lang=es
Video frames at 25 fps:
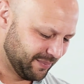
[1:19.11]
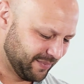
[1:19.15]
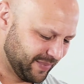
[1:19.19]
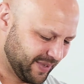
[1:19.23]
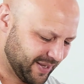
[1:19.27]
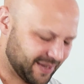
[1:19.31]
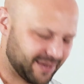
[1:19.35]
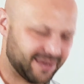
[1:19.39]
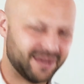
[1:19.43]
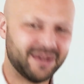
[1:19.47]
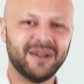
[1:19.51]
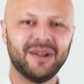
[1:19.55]

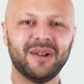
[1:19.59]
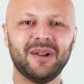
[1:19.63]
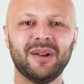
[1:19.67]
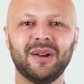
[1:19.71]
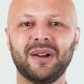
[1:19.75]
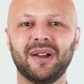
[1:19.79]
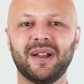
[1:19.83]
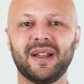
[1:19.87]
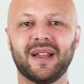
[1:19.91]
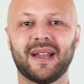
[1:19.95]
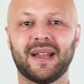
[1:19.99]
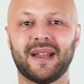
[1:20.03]
Bien.
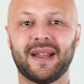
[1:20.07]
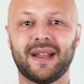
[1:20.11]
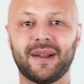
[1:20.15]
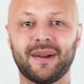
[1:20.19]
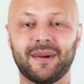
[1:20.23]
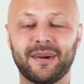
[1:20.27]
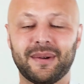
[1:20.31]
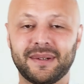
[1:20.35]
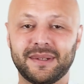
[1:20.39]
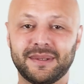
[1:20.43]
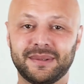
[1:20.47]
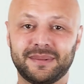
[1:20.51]

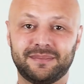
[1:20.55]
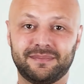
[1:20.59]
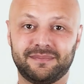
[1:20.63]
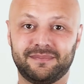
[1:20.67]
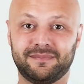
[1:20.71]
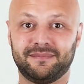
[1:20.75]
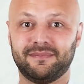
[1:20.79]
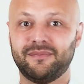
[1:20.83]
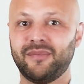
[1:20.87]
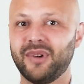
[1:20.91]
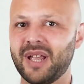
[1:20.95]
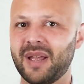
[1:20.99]
Eh,
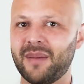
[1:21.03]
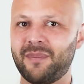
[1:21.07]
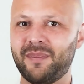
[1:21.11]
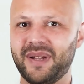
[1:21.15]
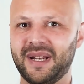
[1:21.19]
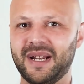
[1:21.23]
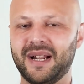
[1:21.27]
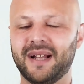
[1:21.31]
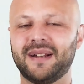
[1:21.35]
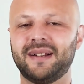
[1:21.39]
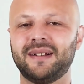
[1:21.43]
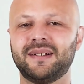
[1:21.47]
voy a
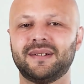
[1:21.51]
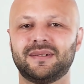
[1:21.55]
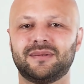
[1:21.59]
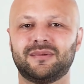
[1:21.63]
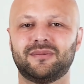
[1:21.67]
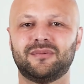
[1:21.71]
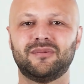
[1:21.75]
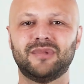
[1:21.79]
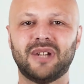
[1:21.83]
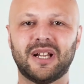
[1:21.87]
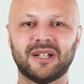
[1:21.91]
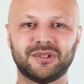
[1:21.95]
esperar
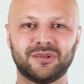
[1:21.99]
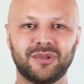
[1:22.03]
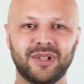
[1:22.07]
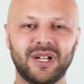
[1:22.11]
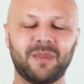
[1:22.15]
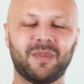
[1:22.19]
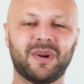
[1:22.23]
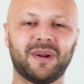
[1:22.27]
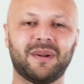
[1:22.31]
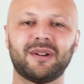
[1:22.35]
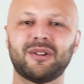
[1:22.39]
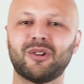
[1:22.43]
unas
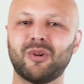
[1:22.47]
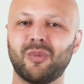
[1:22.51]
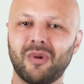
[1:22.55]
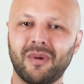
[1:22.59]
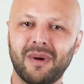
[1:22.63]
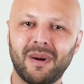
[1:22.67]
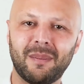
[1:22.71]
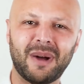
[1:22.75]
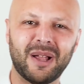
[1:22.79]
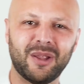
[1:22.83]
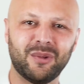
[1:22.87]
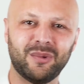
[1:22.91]
horas para ver
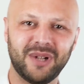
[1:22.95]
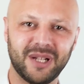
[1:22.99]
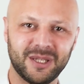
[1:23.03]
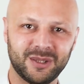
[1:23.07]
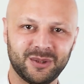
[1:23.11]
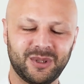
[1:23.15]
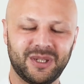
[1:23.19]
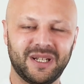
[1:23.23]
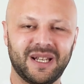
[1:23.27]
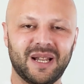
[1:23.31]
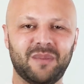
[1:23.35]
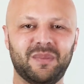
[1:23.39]
cómo va
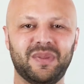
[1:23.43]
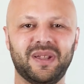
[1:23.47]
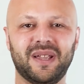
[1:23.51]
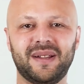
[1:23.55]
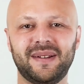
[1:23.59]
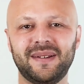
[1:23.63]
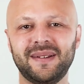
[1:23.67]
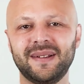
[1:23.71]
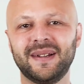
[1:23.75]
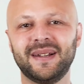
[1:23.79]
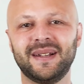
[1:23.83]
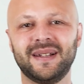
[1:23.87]
madurando en la
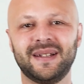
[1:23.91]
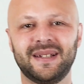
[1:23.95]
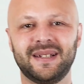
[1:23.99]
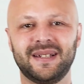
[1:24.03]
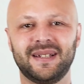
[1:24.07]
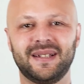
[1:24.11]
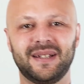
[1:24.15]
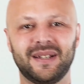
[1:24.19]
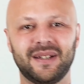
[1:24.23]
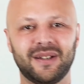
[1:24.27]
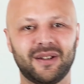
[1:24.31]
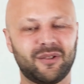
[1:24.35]
piel,
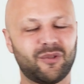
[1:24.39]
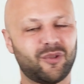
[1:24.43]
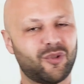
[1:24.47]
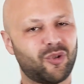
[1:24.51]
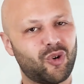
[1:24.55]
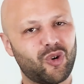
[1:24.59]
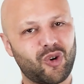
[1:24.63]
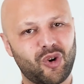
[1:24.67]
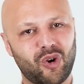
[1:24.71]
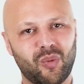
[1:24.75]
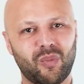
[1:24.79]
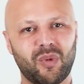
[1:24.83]

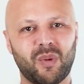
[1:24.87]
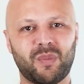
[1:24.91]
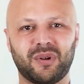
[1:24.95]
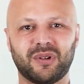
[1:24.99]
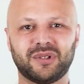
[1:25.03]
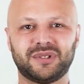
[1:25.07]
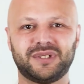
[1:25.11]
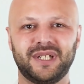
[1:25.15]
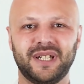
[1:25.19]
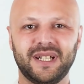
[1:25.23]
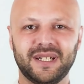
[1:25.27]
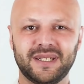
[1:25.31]
cómo
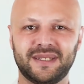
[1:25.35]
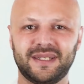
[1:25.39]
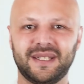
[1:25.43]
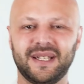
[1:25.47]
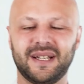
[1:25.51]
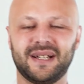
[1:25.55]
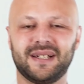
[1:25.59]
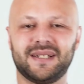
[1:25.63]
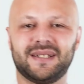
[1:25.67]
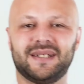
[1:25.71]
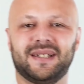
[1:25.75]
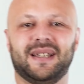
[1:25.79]

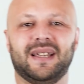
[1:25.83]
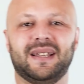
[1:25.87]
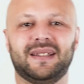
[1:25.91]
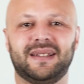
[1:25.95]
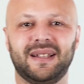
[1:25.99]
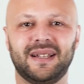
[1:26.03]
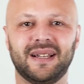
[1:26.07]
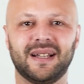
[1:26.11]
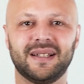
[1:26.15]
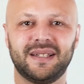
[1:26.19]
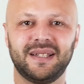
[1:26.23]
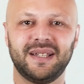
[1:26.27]
proyecta, qué
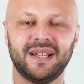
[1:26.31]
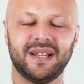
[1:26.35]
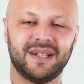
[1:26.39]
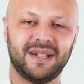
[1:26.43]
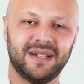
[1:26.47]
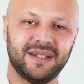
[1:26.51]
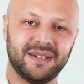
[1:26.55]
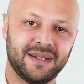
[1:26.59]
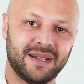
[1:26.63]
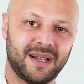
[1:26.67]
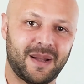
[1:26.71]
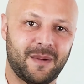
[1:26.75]
estela
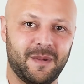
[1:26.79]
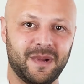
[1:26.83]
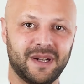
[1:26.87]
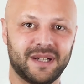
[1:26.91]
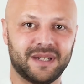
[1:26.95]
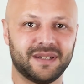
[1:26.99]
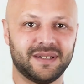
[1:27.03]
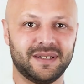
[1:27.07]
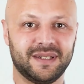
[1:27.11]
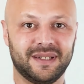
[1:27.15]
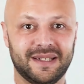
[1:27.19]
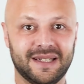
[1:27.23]
tiene, a
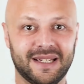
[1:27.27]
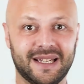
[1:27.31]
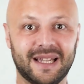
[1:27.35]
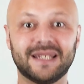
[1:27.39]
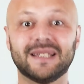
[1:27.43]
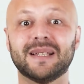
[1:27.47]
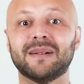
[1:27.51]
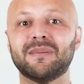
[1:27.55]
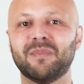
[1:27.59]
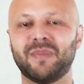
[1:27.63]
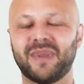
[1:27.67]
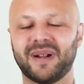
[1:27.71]
ver
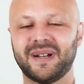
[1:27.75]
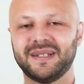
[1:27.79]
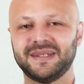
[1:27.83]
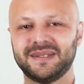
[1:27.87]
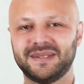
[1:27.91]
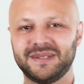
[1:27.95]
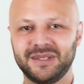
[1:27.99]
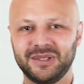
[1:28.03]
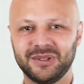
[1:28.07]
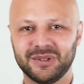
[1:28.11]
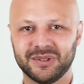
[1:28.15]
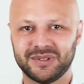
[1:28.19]
qué tan
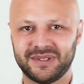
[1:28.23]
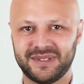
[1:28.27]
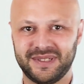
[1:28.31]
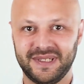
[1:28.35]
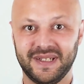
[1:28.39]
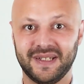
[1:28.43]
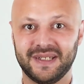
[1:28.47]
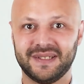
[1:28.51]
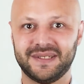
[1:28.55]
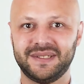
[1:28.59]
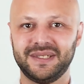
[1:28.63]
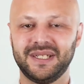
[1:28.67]
parecido
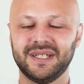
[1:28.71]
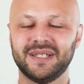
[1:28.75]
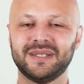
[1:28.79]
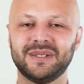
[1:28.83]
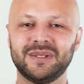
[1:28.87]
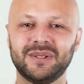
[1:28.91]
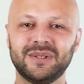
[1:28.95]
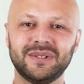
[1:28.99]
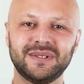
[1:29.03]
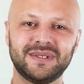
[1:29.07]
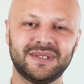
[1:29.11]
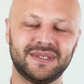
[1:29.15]
sigue
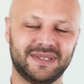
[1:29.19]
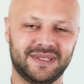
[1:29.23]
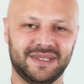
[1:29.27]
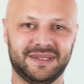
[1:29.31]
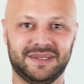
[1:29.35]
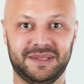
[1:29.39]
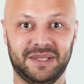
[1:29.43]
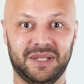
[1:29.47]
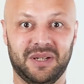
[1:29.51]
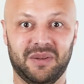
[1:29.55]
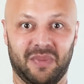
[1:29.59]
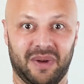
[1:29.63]
siendo, si
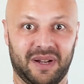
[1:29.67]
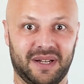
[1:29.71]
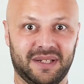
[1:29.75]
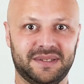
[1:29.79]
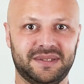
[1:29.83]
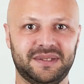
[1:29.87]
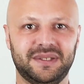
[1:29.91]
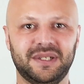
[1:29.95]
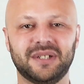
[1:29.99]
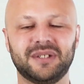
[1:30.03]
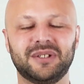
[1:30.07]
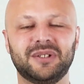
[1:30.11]
se sigue
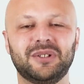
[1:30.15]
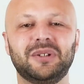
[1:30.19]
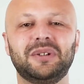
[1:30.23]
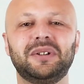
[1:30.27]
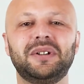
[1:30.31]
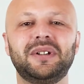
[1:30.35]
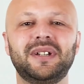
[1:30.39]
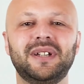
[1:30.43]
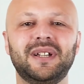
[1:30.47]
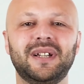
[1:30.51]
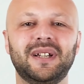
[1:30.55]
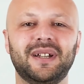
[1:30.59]

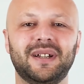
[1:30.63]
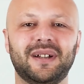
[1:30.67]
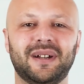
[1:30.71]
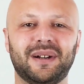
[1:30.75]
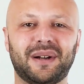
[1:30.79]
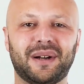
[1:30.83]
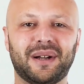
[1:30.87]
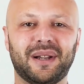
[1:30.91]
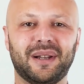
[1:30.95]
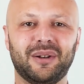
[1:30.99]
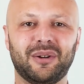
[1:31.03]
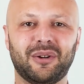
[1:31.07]
pareciendo
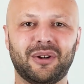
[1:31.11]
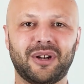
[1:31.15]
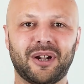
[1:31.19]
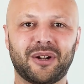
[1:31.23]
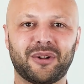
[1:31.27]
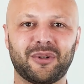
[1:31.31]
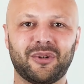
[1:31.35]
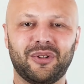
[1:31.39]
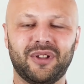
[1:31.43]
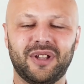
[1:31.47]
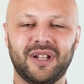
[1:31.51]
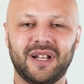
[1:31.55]
a lo
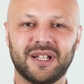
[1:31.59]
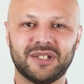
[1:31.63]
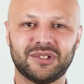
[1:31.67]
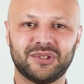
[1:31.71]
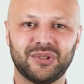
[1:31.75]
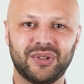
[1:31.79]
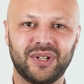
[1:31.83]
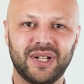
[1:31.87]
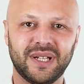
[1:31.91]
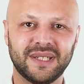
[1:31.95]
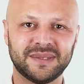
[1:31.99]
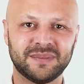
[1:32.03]
largo de
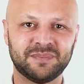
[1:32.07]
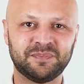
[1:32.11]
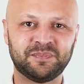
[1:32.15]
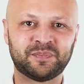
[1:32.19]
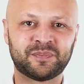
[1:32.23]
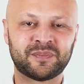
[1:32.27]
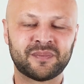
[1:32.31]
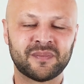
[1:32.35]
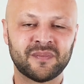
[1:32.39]
las horas.